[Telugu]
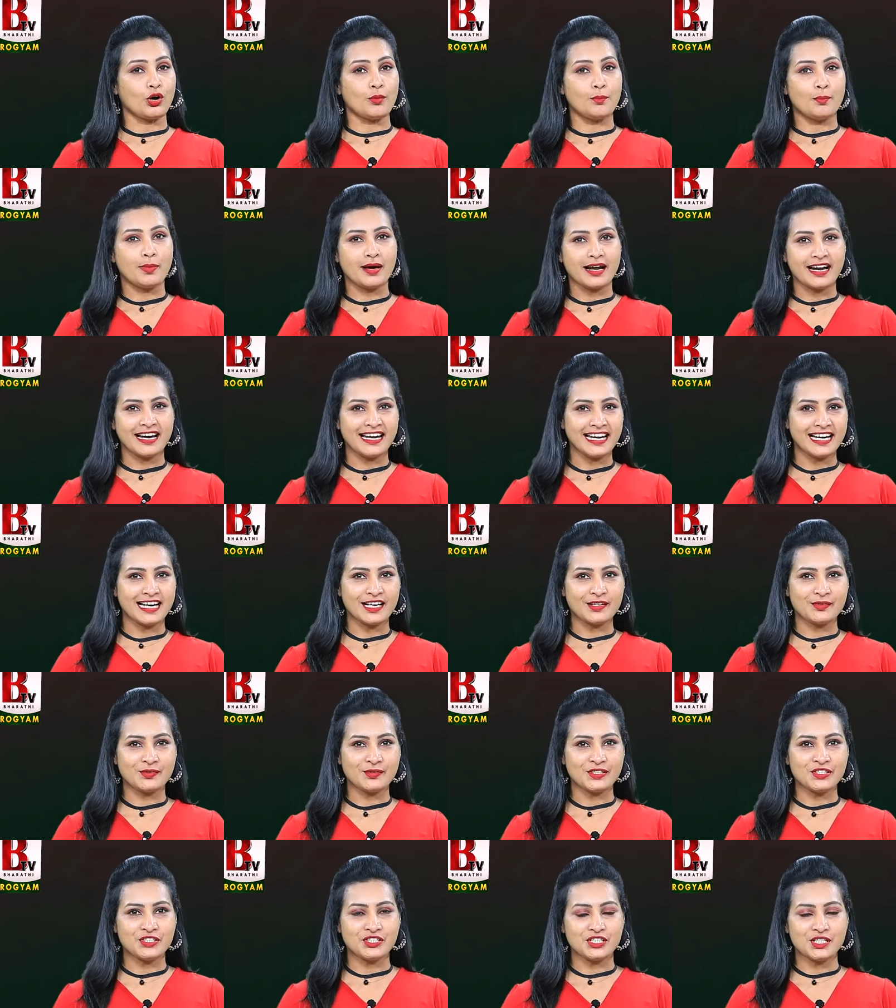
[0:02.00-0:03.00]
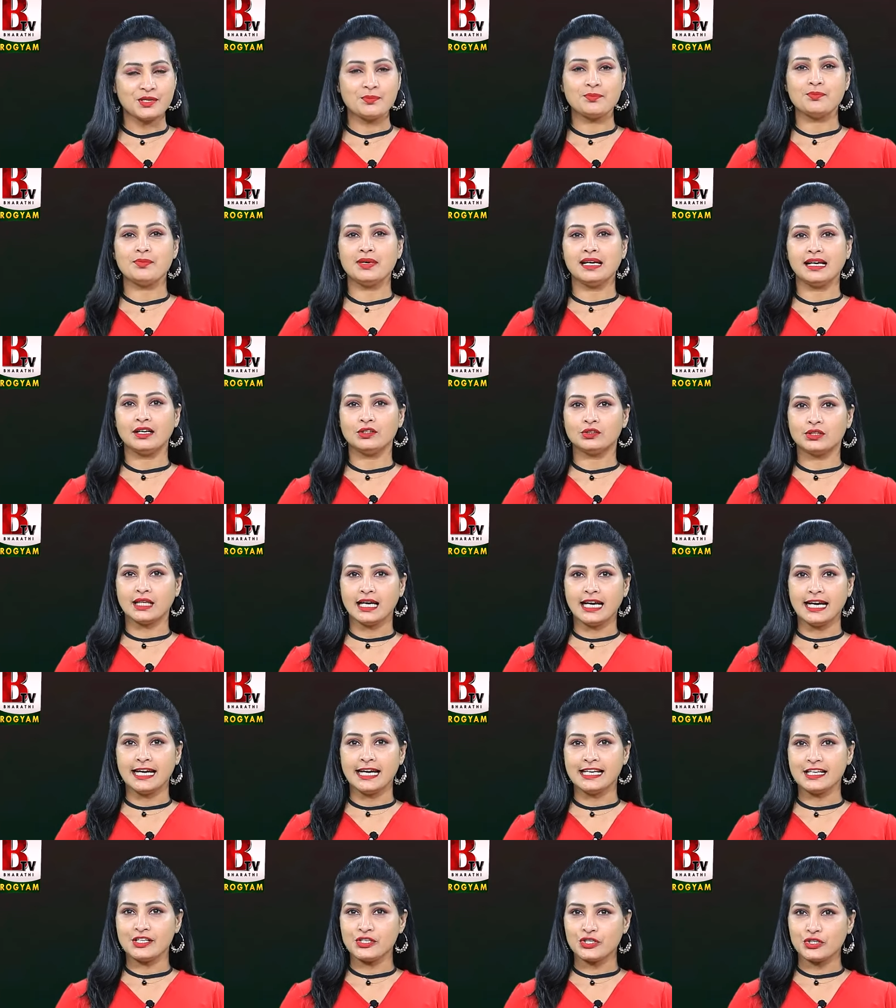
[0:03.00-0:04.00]
కొబ్బరి నీళ్ళ గురించి మీకు
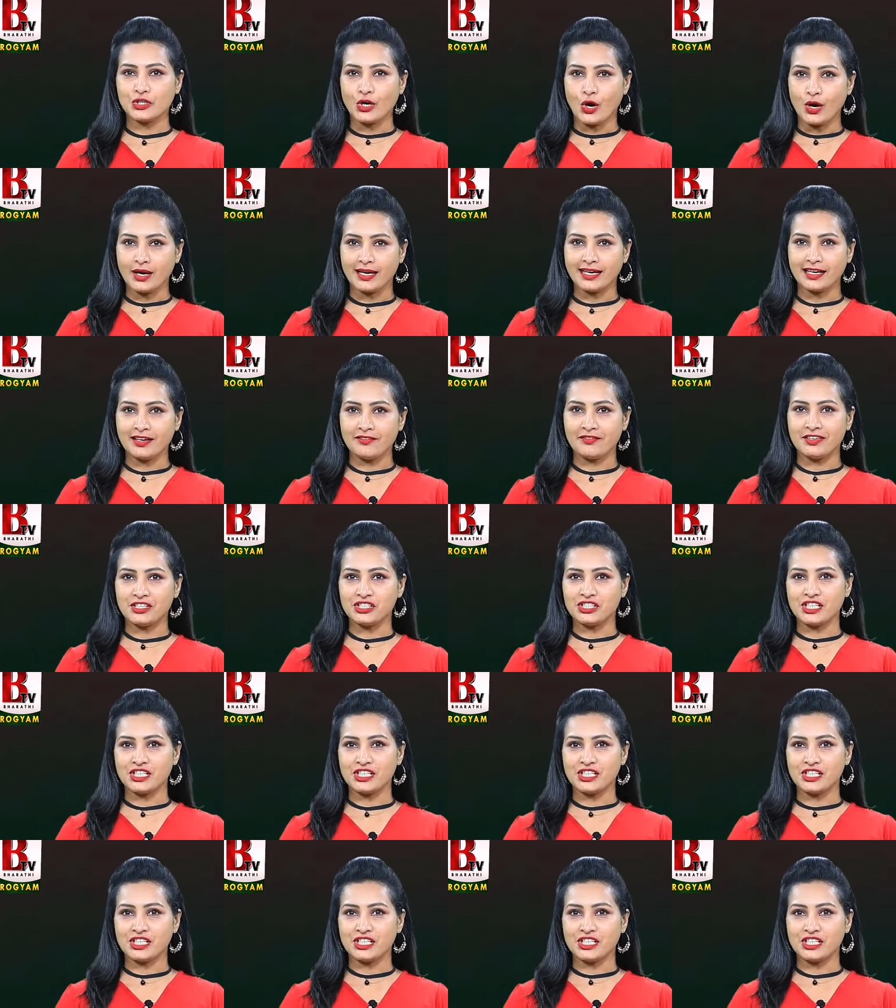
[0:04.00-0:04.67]
తెలియని షాకింగ్